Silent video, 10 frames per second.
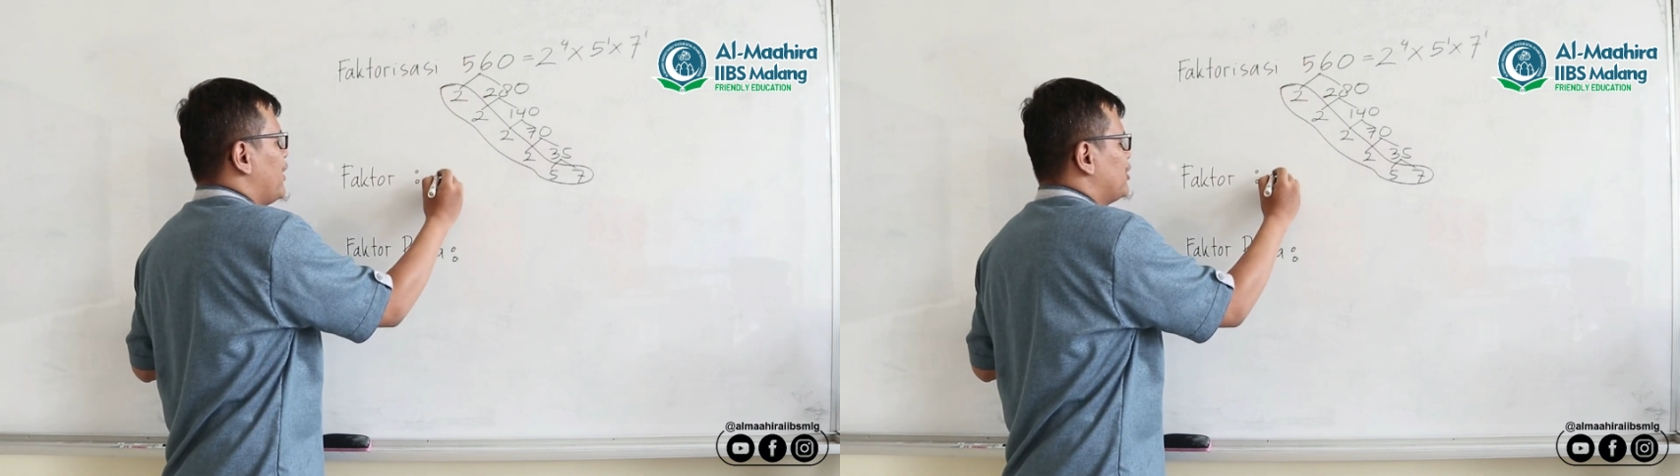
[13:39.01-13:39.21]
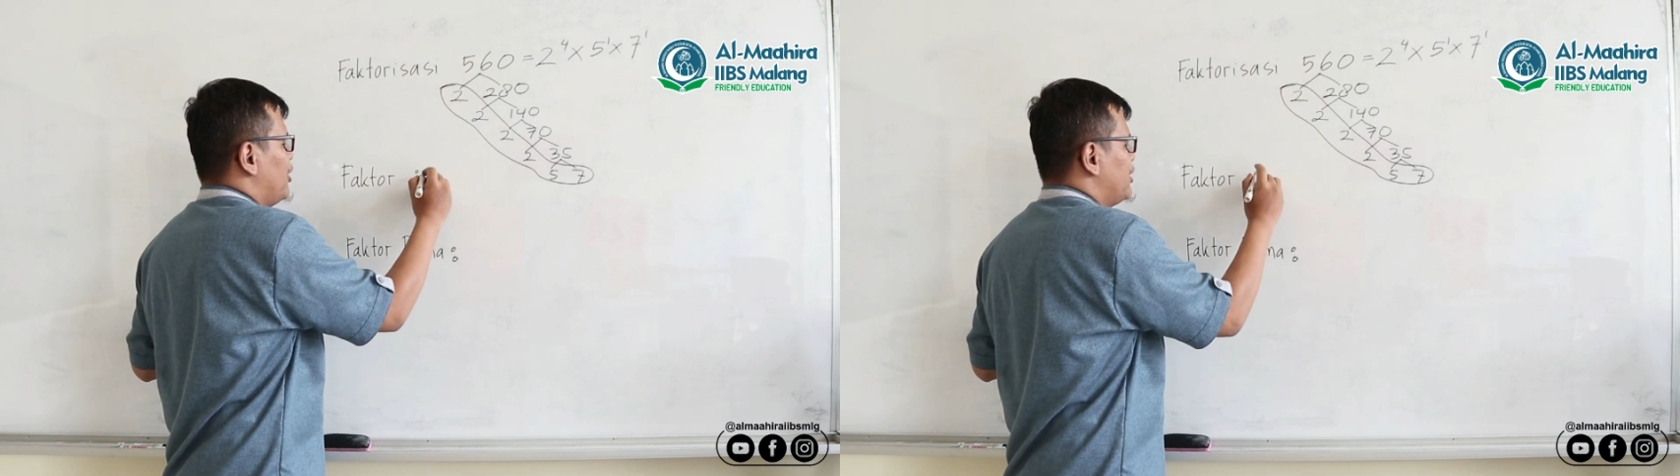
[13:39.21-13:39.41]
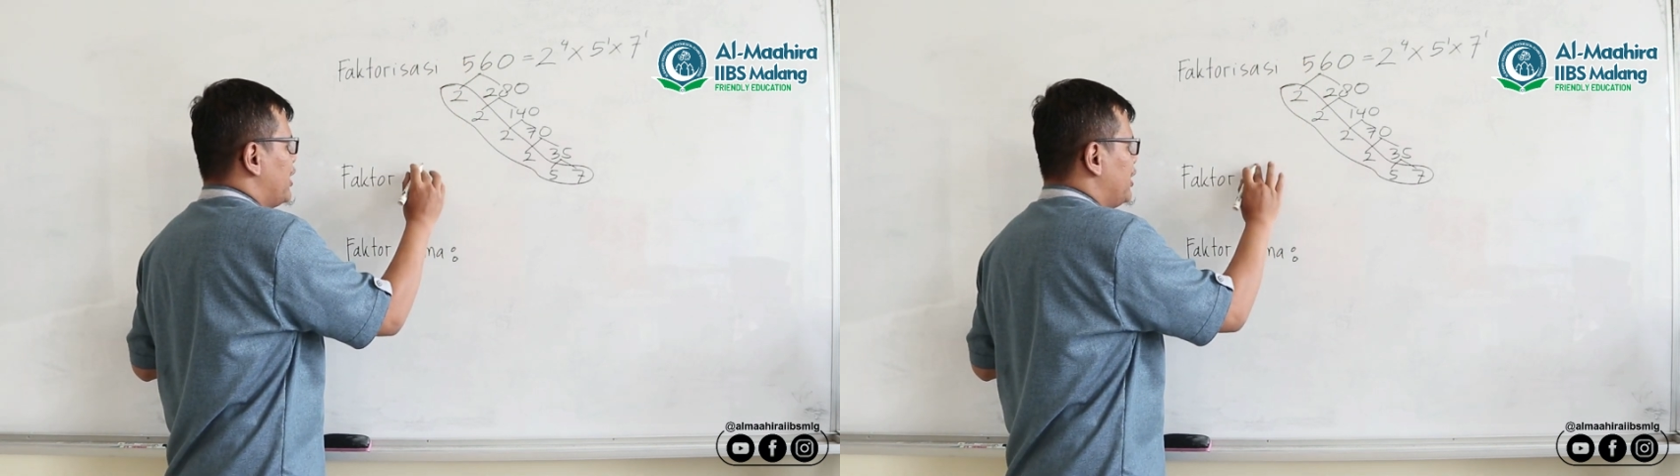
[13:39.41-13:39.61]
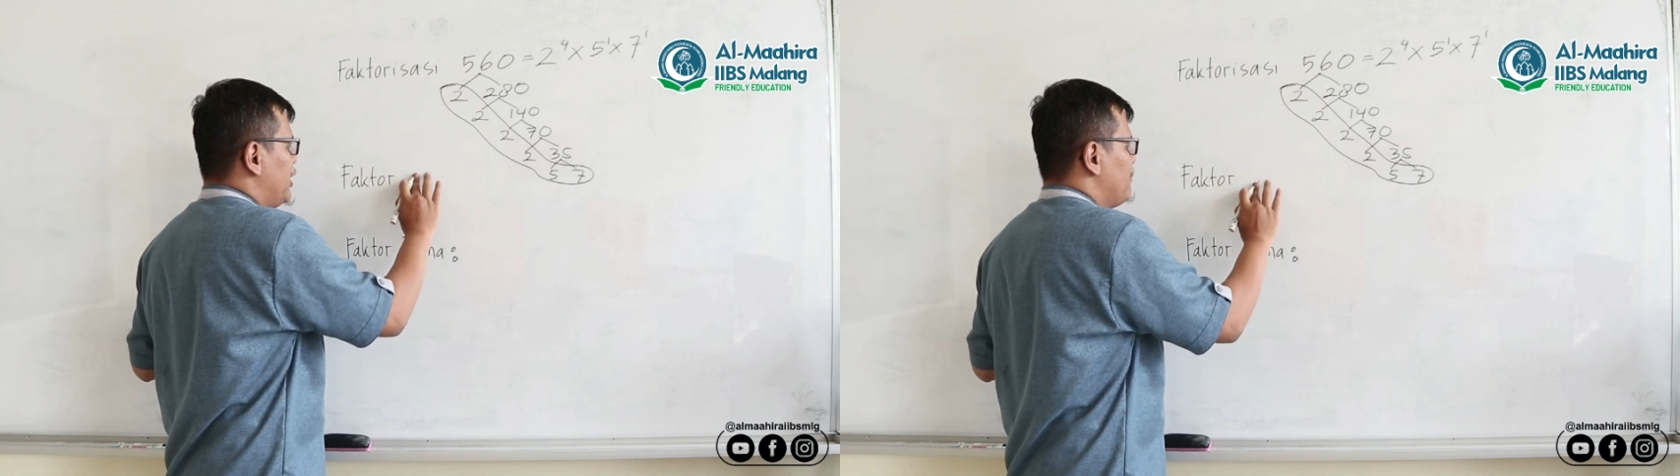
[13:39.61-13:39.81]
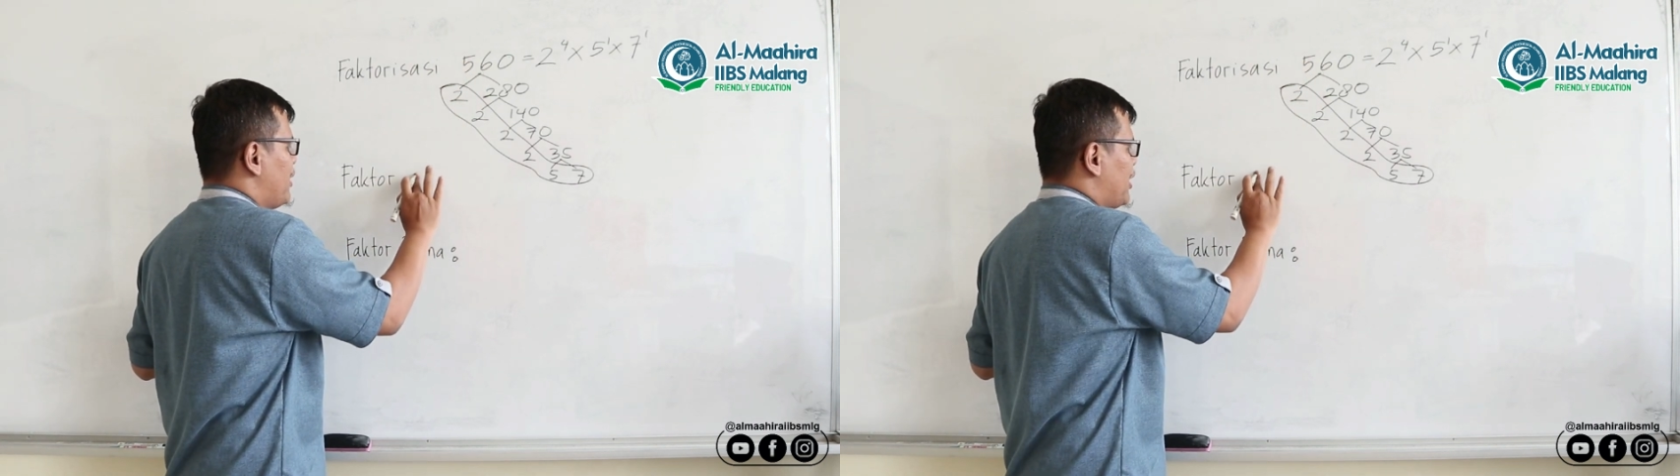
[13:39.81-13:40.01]
faktor dari
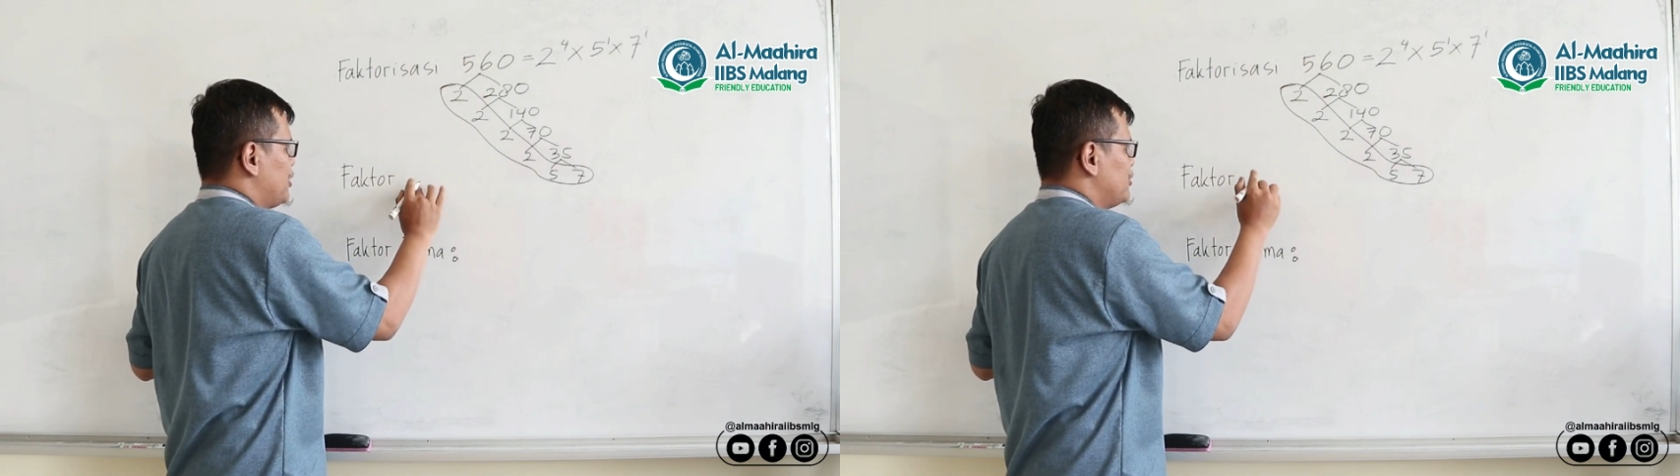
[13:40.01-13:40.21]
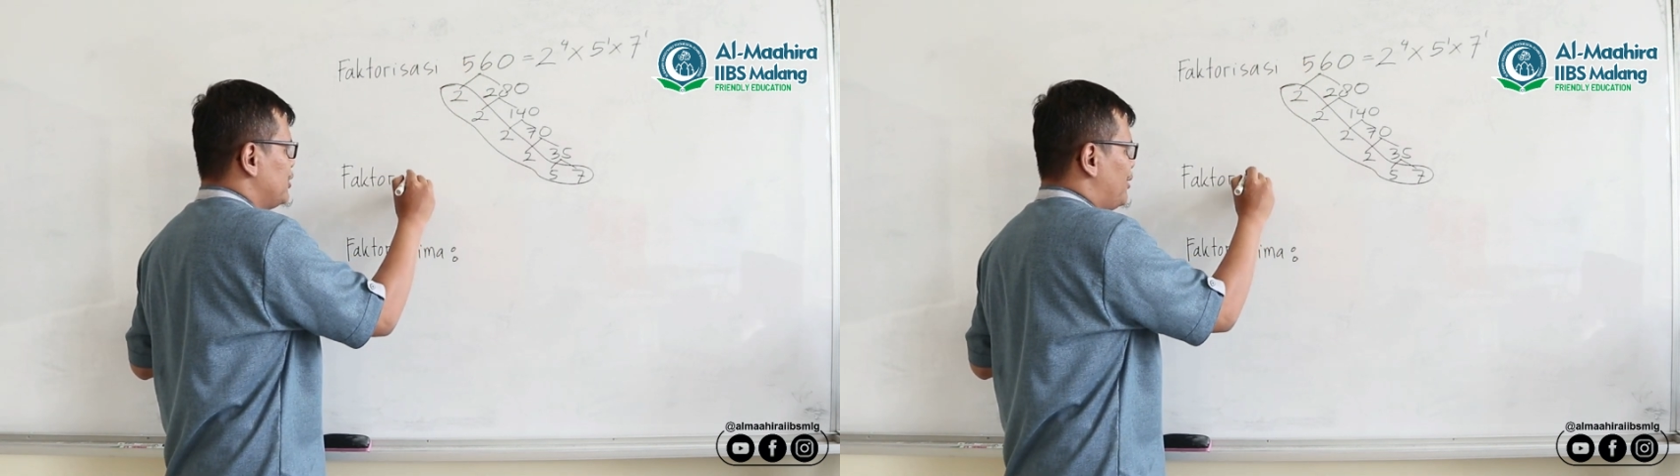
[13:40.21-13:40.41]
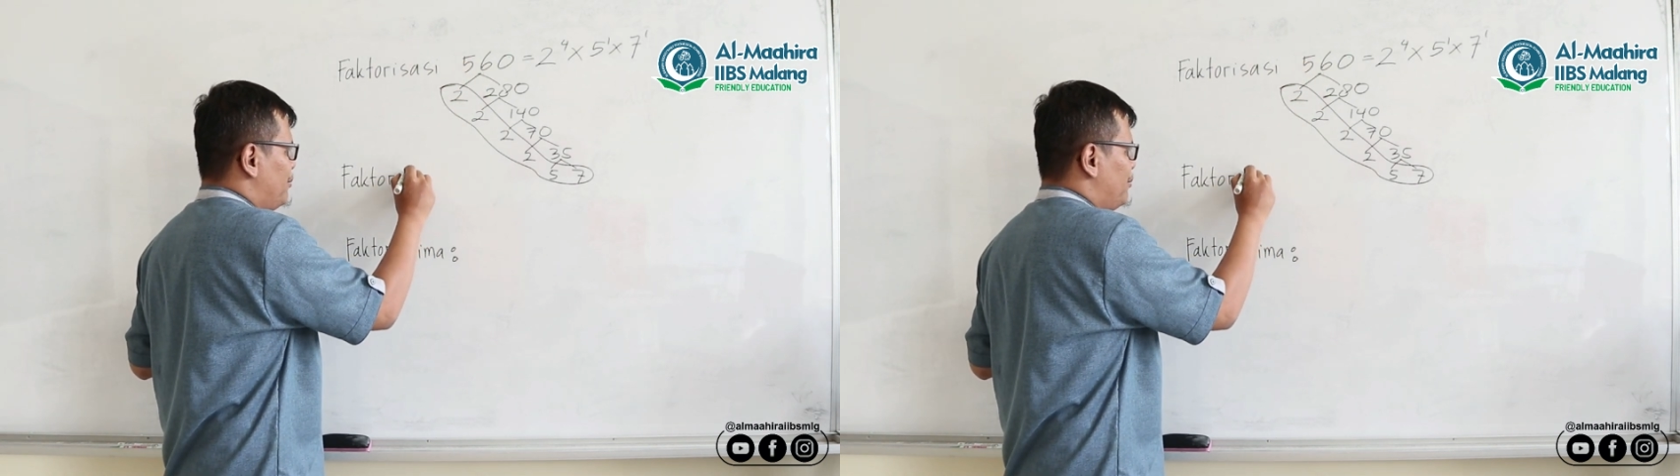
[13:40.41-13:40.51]
560,